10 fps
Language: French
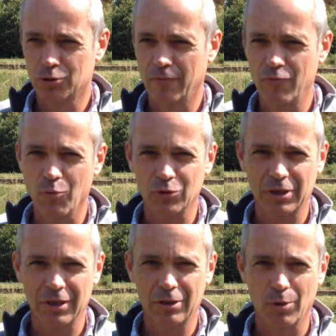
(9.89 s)
je vais vous
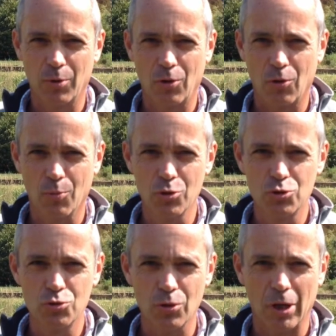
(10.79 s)
montrer comment on
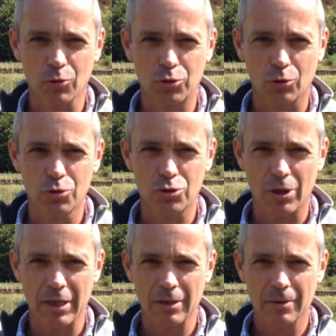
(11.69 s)
mesure la hauteur du
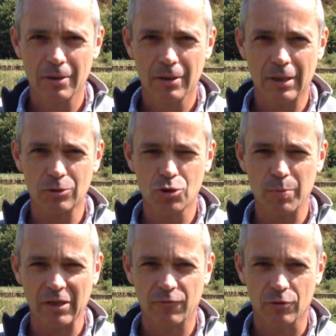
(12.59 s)
soleil grâce au
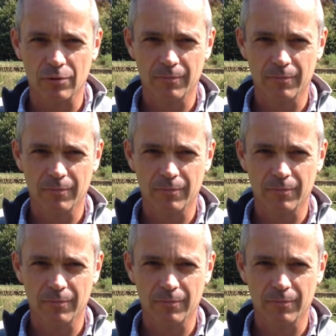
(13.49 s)
smartphone.